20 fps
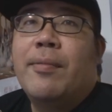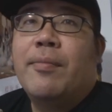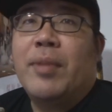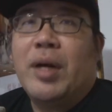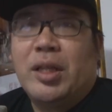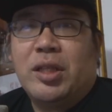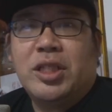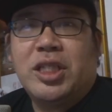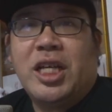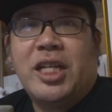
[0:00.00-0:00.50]

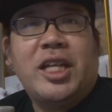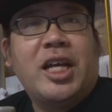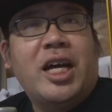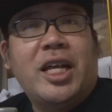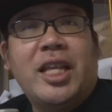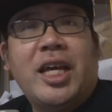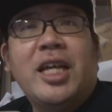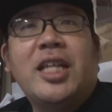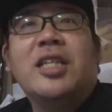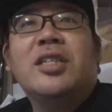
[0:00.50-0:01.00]
まあ仕方
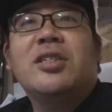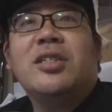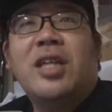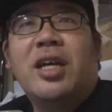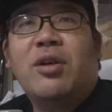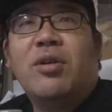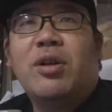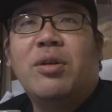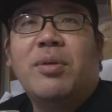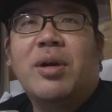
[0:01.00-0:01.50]
がないです
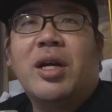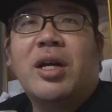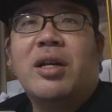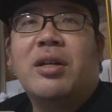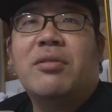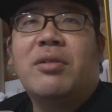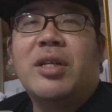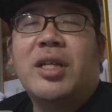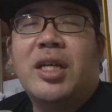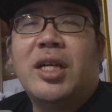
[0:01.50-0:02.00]
ね、こればっか
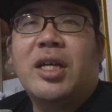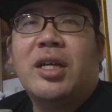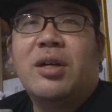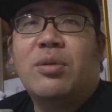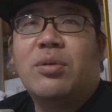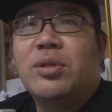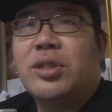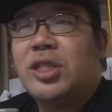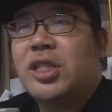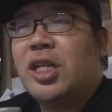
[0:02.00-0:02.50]
りはね、
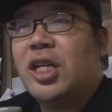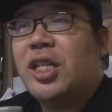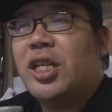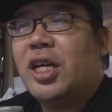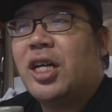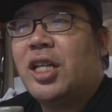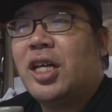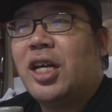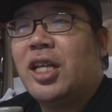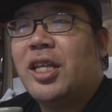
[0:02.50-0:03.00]
更新がな
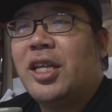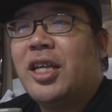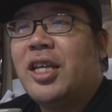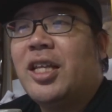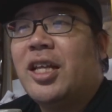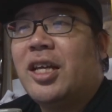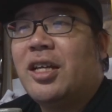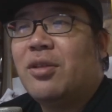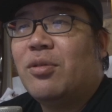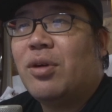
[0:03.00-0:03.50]
かなかでき
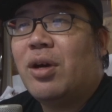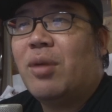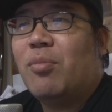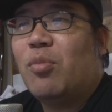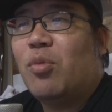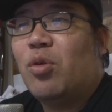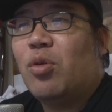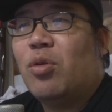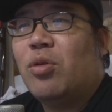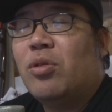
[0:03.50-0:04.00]
ないのは
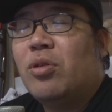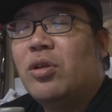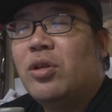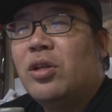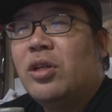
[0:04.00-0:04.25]
もう、